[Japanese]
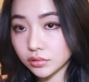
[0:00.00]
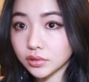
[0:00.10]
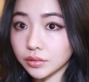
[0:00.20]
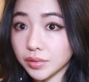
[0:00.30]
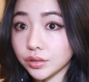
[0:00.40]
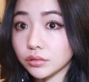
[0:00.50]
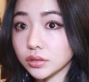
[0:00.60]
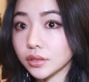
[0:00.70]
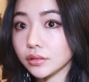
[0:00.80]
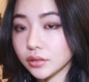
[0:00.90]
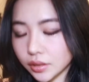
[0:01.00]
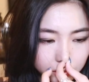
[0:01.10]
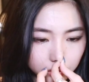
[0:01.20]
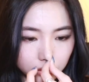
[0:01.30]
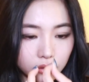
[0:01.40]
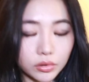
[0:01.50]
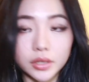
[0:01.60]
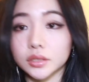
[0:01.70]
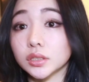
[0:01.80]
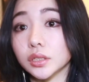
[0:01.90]
ね真っ黒さだよね私今日
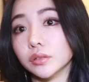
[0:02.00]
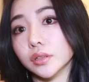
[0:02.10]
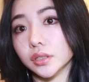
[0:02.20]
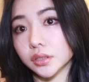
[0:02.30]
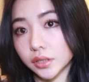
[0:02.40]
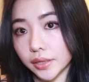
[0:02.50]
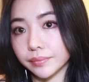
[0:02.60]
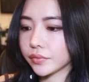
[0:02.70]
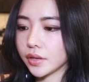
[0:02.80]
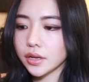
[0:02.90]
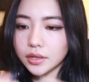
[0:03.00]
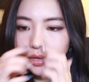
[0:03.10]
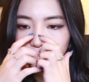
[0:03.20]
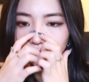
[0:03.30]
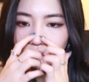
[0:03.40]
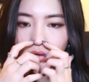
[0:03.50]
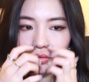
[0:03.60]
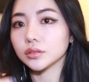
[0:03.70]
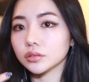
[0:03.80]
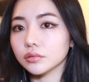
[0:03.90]
話したいのはですね恋愛の
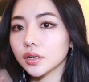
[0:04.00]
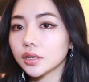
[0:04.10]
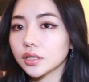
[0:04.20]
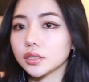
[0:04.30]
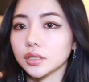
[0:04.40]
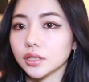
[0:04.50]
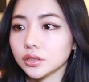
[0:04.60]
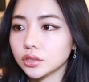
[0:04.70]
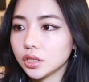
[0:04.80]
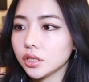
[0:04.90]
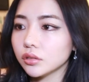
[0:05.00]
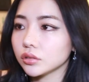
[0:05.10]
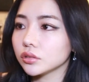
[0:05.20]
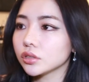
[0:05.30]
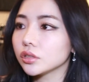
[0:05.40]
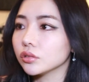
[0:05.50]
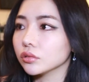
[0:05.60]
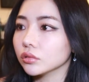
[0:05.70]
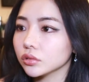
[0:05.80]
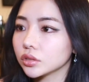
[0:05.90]
その別れてから次の人
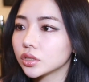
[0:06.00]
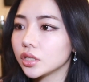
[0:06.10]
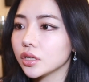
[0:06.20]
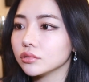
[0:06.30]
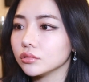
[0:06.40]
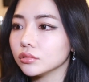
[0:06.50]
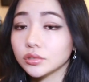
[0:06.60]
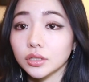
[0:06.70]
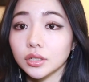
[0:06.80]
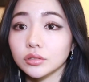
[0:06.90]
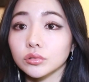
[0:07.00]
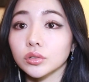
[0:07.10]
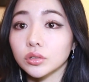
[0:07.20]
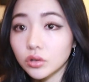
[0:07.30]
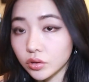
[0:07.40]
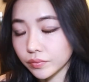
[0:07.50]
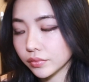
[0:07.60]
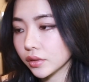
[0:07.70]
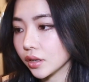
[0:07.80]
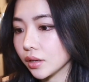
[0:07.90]
と付き合うってなる時の、
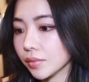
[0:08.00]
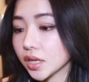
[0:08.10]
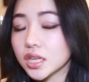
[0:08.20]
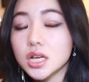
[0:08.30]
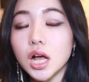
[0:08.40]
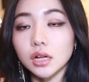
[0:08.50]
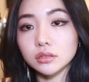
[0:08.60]
えー、まあ、期間